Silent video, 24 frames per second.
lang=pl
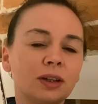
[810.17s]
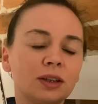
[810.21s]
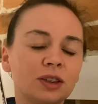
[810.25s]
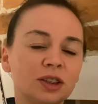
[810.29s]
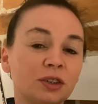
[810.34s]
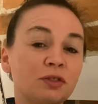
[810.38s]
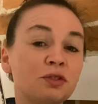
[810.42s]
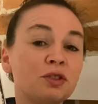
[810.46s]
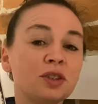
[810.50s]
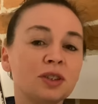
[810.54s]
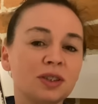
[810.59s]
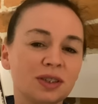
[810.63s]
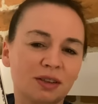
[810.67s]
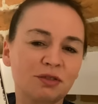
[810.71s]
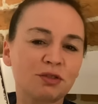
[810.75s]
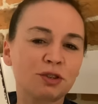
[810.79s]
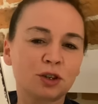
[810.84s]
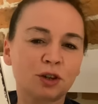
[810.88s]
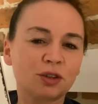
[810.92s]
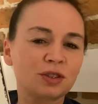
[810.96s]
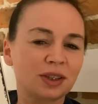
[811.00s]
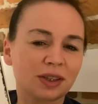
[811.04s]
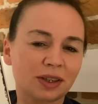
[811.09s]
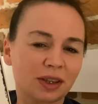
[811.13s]
Dziewczyny
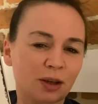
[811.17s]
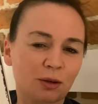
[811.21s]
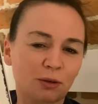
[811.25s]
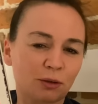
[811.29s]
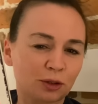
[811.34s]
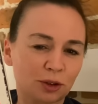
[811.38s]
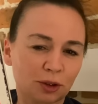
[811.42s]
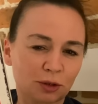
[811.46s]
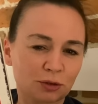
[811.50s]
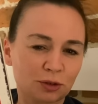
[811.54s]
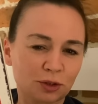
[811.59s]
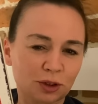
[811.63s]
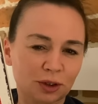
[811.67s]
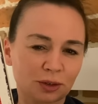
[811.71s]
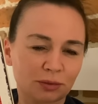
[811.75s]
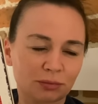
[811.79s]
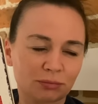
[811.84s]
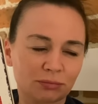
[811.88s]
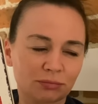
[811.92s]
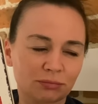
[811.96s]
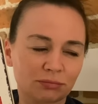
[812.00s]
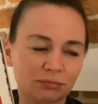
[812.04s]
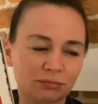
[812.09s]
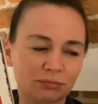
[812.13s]
zawsze oceniają książki.
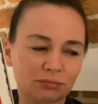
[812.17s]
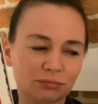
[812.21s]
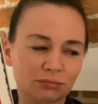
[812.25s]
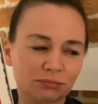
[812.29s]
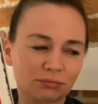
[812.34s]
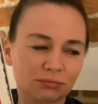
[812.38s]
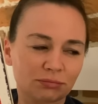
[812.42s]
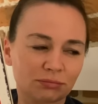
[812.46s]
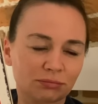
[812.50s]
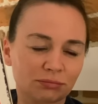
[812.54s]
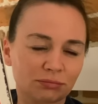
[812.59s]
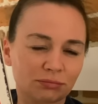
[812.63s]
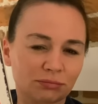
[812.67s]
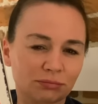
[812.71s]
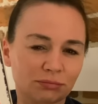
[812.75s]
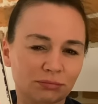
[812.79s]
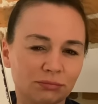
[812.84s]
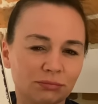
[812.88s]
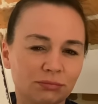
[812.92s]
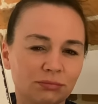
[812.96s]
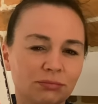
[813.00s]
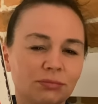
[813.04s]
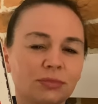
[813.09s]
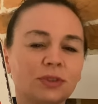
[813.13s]

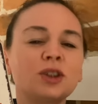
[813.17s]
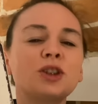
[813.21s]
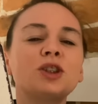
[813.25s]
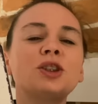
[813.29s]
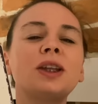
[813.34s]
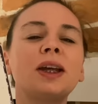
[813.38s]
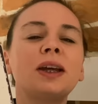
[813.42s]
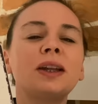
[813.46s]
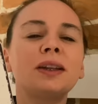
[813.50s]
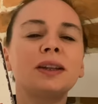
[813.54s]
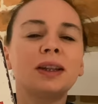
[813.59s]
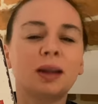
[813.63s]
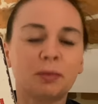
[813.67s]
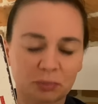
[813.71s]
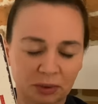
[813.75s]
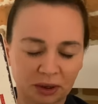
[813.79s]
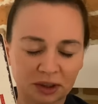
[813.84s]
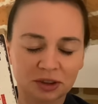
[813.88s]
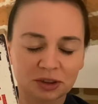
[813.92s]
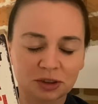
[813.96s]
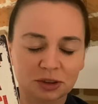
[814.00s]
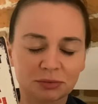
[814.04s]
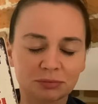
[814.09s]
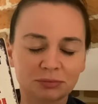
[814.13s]
4 na
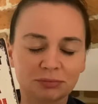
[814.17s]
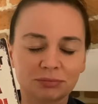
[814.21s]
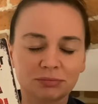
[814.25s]
5.